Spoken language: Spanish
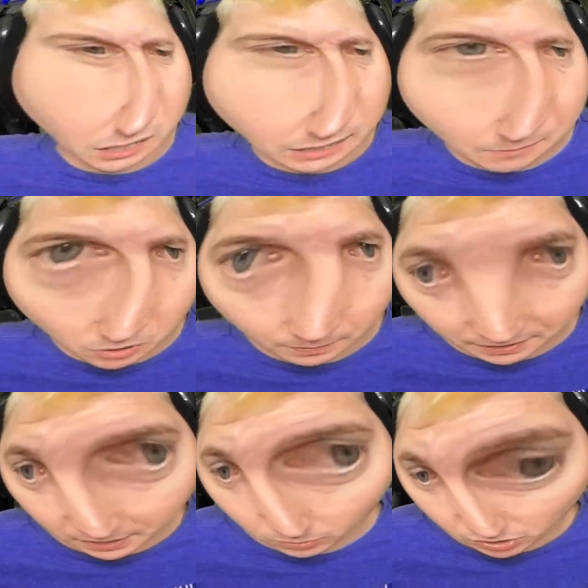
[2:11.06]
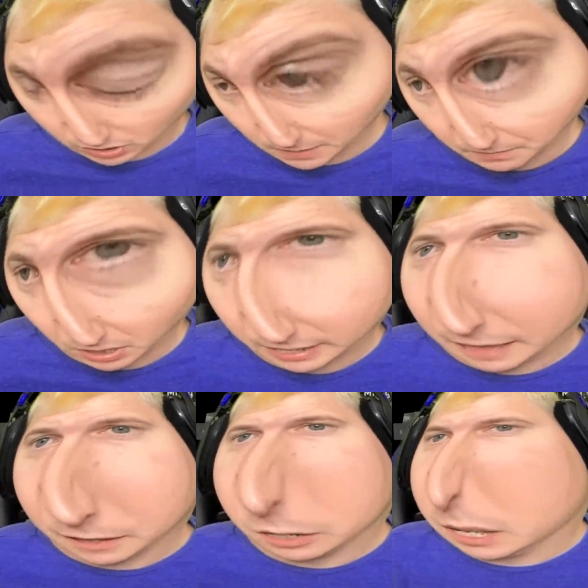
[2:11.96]
quiero tampoco perder mucho tiempo el
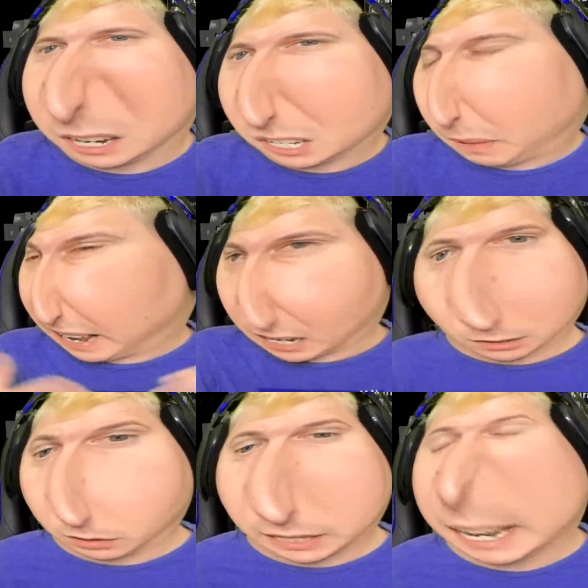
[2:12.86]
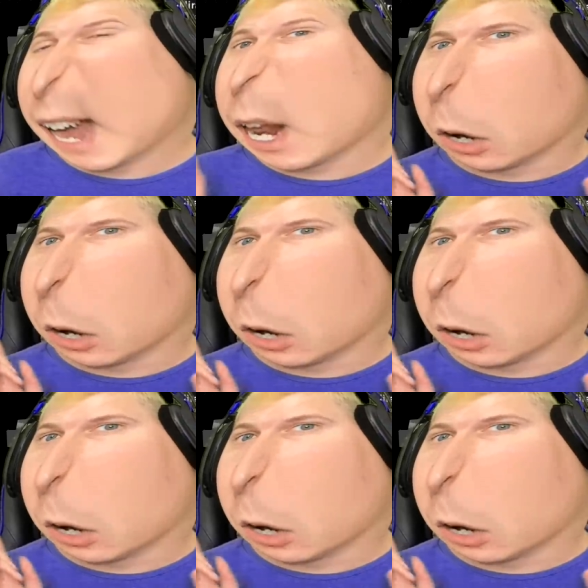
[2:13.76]
día de hoy en explicar tonterías,